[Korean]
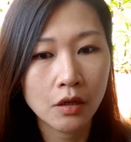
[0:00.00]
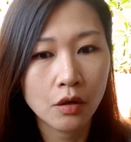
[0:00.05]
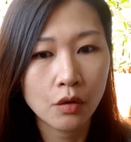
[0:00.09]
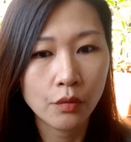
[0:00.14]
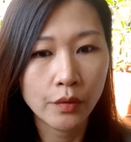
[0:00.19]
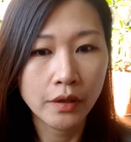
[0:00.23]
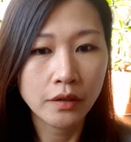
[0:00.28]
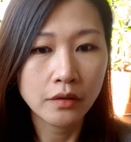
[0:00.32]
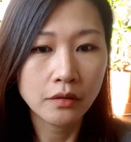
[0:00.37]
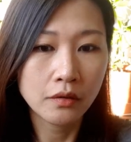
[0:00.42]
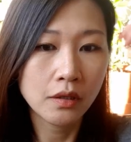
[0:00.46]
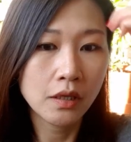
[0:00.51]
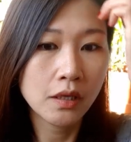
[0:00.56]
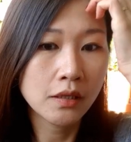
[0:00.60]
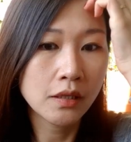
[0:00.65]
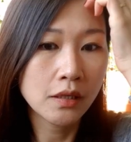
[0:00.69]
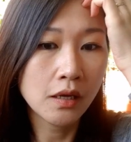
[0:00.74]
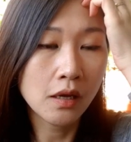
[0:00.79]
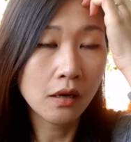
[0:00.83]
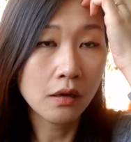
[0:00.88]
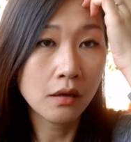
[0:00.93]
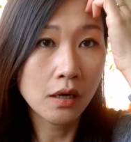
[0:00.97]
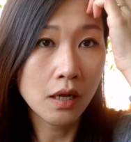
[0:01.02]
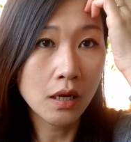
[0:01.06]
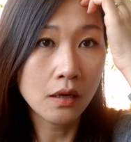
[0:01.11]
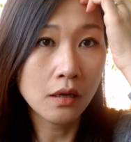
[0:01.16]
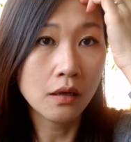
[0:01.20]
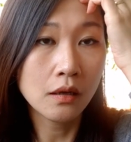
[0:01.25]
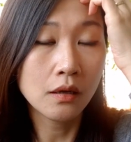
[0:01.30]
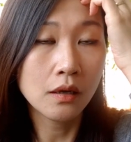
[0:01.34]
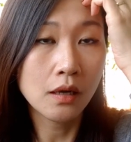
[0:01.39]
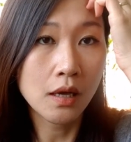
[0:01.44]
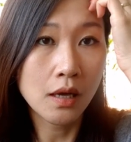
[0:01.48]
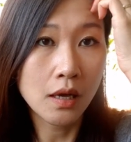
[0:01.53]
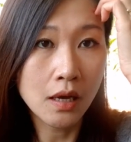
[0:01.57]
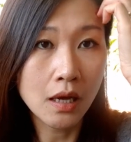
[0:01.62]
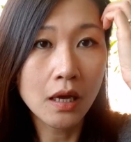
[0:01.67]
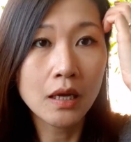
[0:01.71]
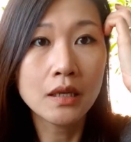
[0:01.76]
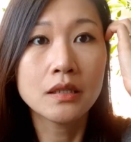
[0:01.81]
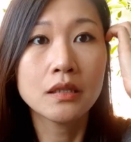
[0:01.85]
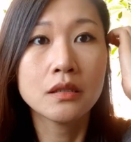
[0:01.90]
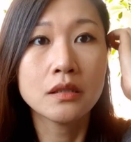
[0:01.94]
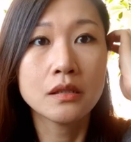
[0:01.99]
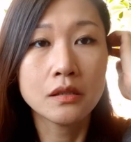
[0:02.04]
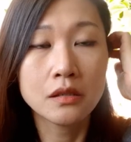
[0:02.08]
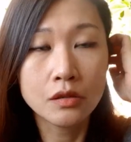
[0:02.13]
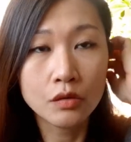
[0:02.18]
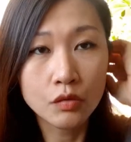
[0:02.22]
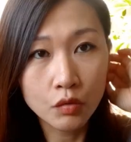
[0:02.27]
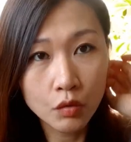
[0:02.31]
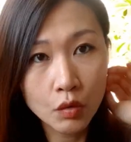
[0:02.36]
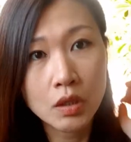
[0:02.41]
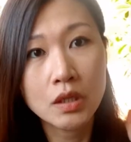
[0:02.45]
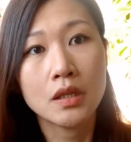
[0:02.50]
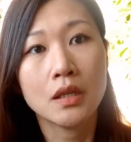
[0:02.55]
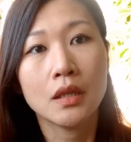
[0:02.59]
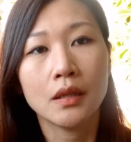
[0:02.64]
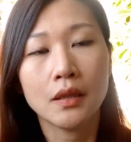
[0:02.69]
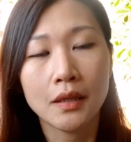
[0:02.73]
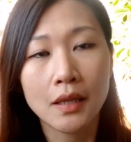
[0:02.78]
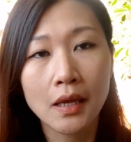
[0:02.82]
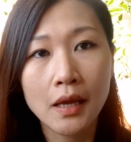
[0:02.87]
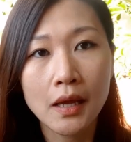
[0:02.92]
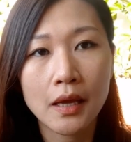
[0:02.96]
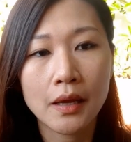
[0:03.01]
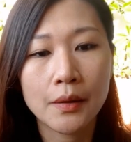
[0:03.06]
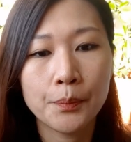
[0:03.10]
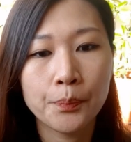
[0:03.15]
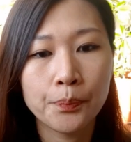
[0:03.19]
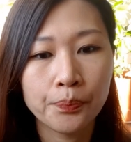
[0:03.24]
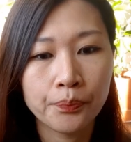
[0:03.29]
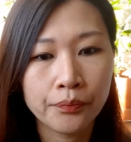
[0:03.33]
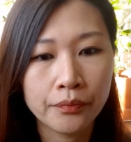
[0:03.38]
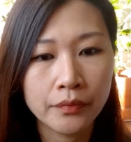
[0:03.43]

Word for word: 어, 왜 그렇게 생각을 할까 하실 수도 있는데